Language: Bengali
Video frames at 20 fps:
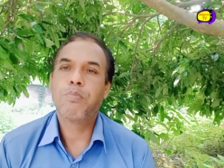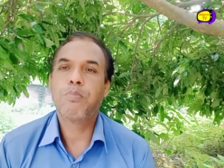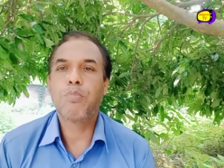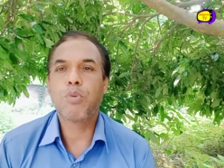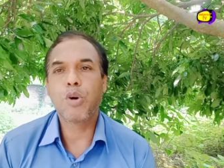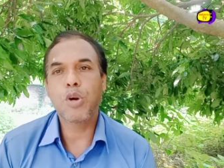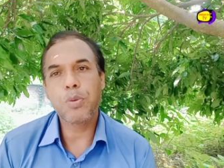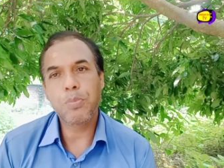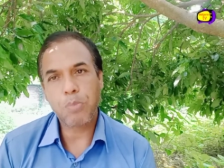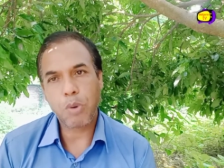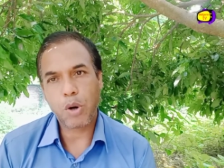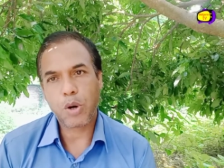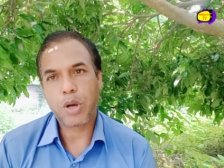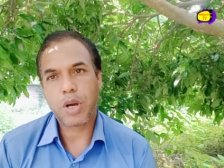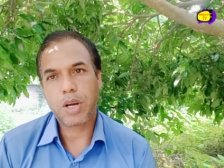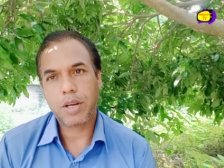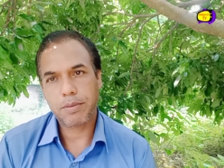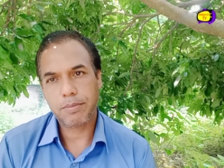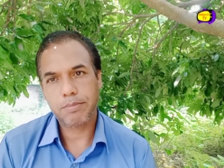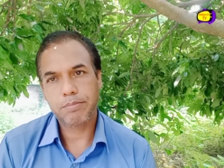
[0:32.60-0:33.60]
বই পড়া
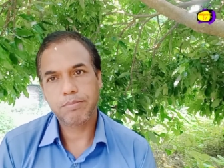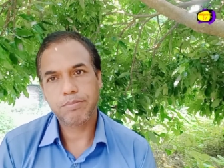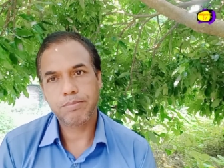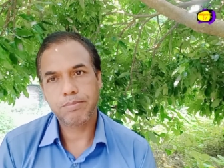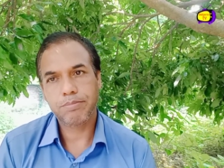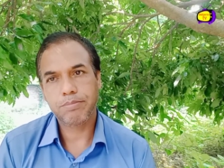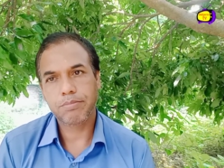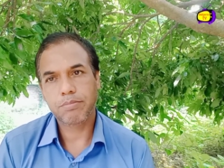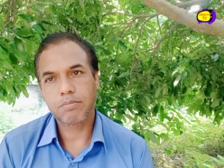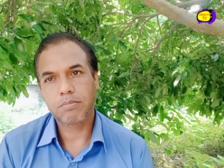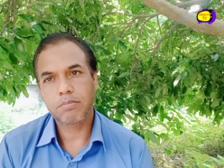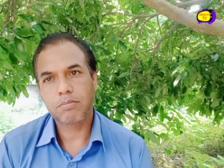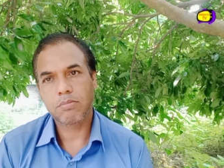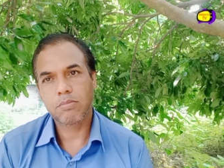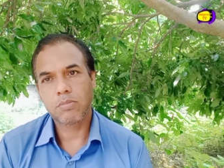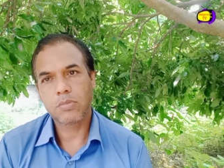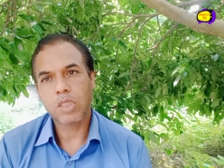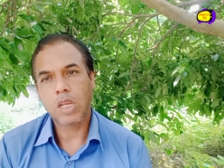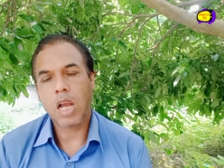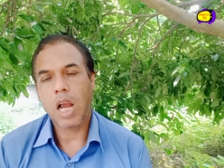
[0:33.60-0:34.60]

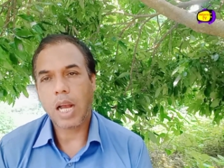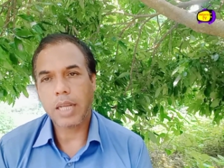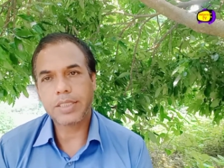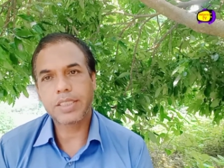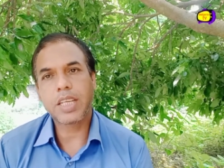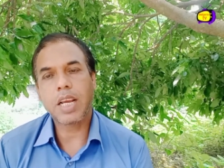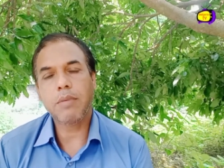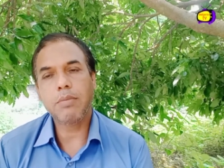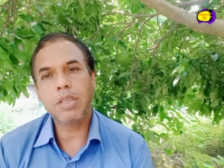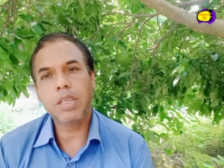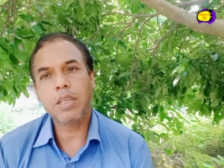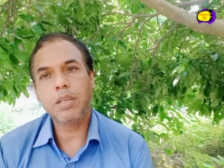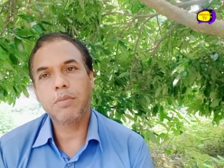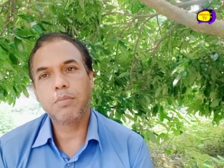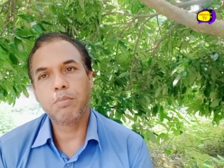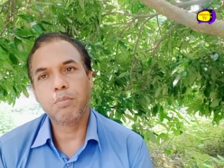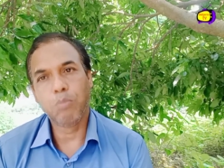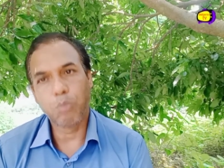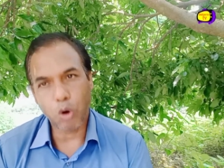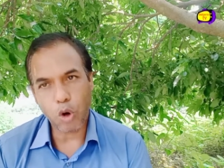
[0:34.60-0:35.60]
আজকে আমি
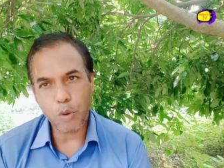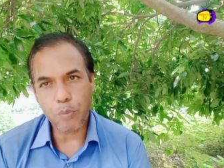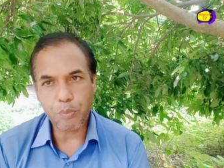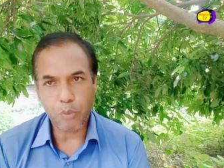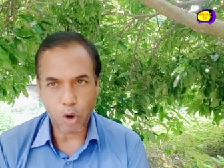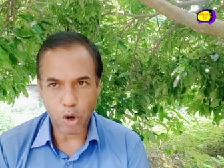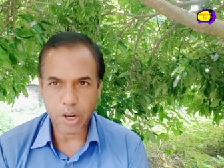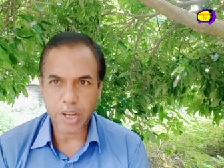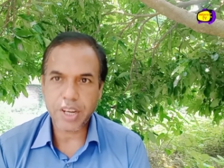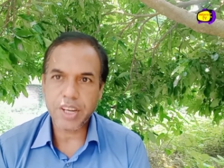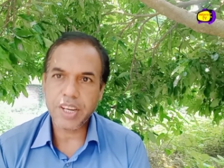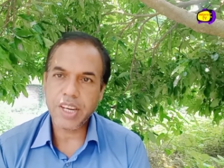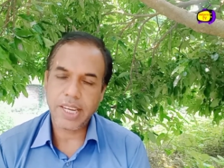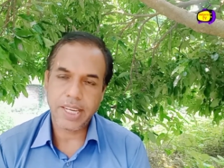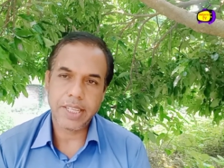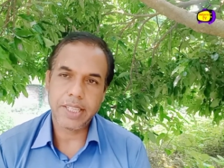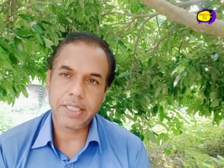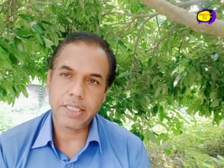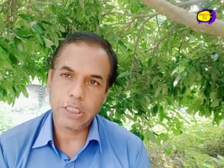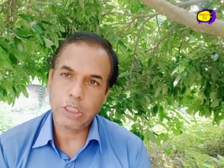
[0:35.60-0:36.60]
বই পড়া নিয়ে
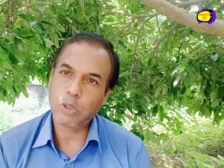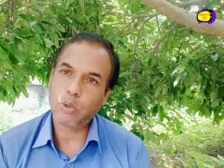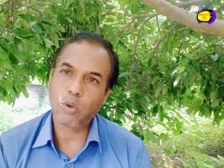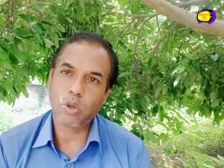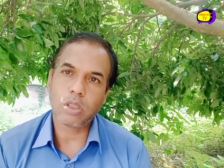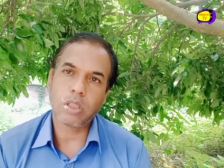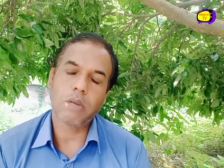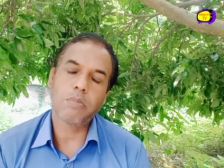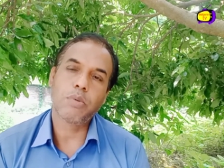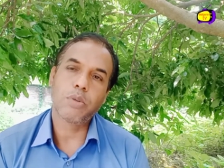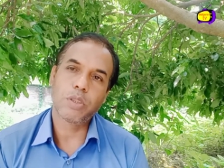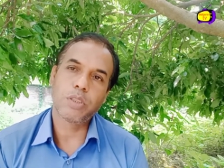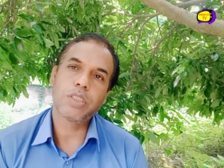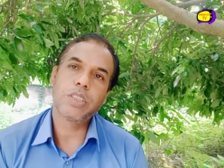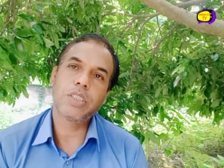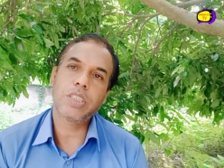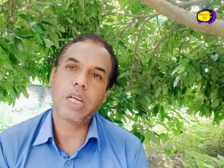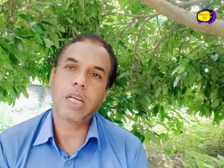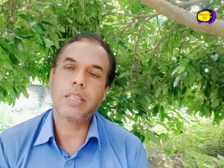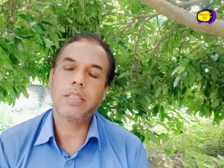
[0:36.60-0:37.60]
কিছু কথা বলতে
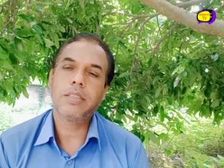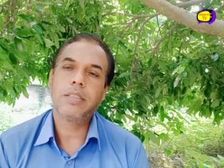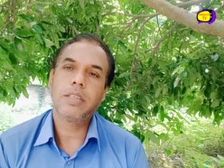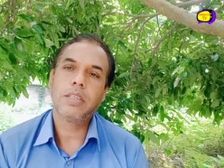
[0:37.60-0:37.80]
চাই